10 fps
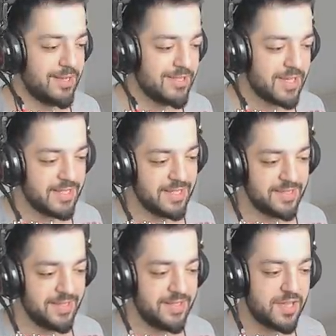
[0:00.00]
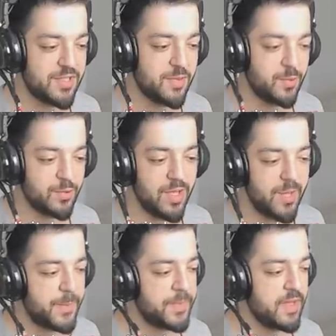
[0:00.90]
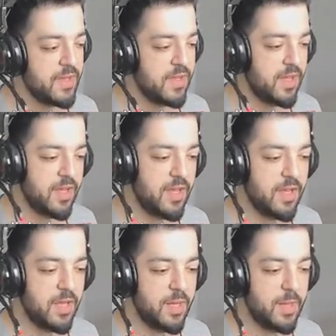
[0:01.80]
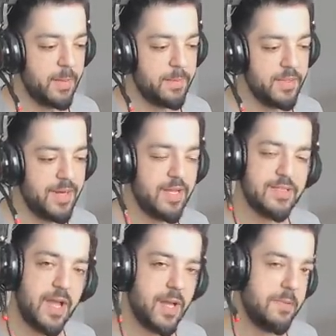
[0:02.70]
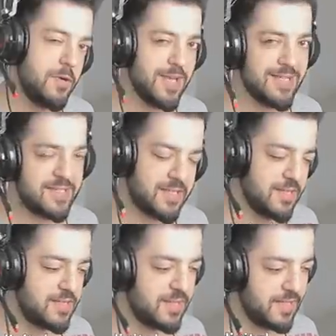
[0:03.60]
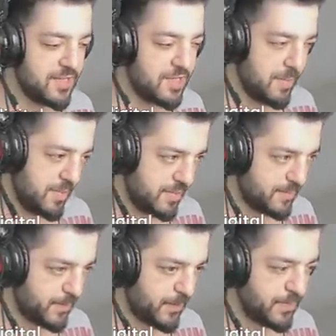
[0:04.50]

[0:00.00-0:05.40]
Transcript: arkadaşlar keskin nişancı modunda. Ee, biraz daha böyle sıkıntılı geçebilir.